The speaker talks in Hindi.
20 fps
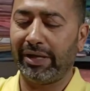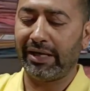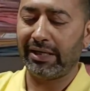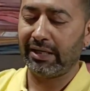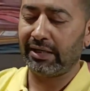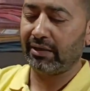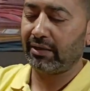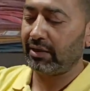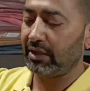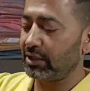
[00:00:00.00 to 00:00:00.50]

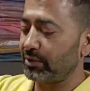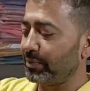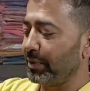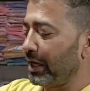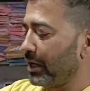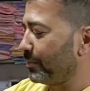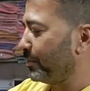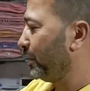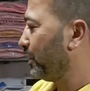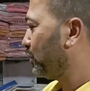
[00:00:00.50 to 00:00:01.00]
मैंने इस
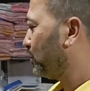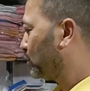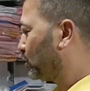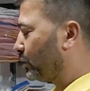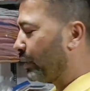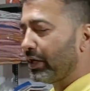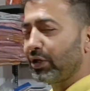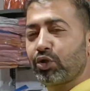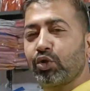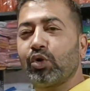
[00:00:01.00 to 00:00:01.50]
बार भी
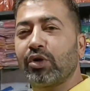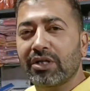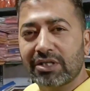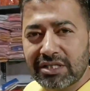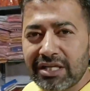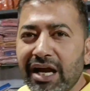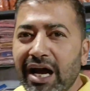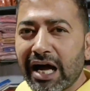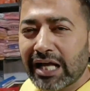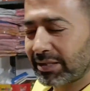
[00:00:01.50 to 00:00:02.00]
एक
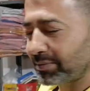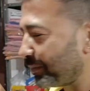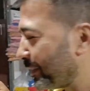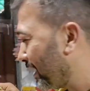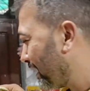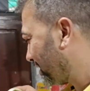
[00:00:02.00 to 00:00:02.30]
छोटा सा हाथ